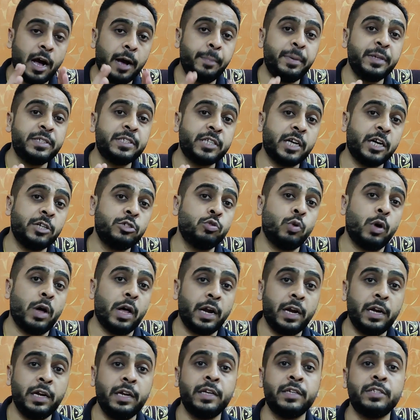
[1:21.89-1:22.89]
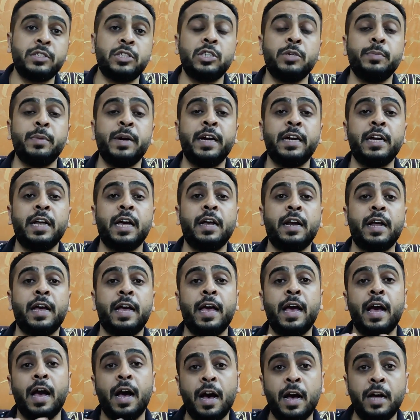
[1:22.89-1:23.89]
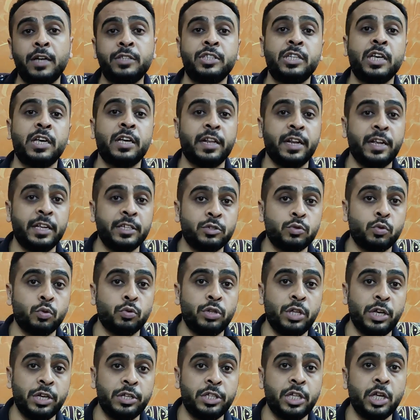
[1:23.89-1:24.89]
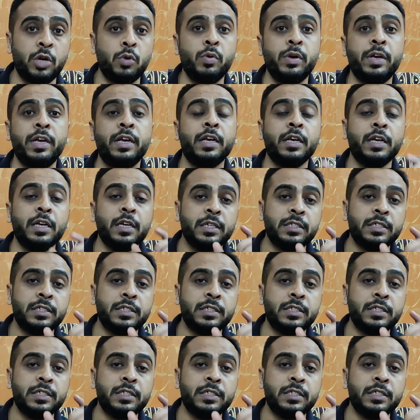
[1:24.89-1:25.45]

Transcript: अब इसका जो अर्ली एस्टिमेट आ रहा है आज के क्रेज को देखते हुए